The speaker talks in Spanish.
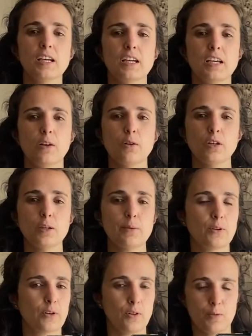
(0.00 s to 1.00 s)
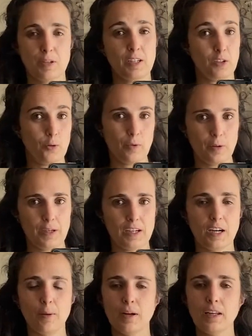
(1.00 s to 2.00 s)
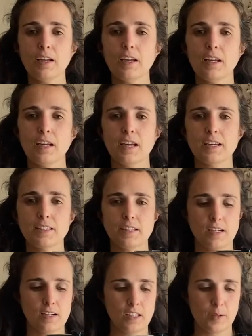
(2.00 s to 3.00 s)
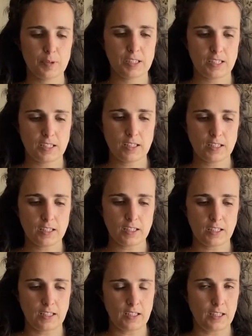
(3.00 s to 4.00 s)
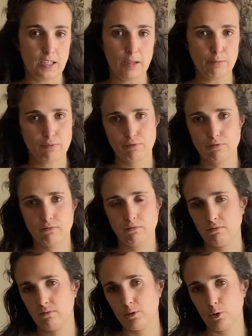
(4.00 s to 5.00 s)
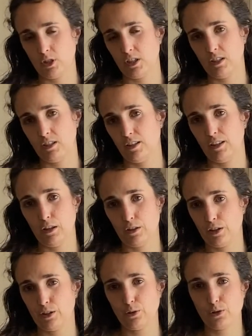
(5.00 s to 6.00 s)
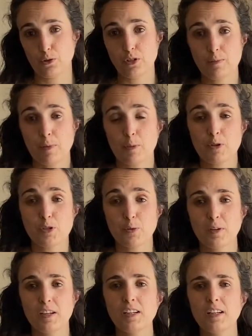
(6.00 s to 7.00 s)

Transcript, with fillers: Y luego llevo, lo demás es ropa vieja, ¿vale? Esta camiseta, eh, yo no sé, tiene 10 años, no se me ha puesto mal.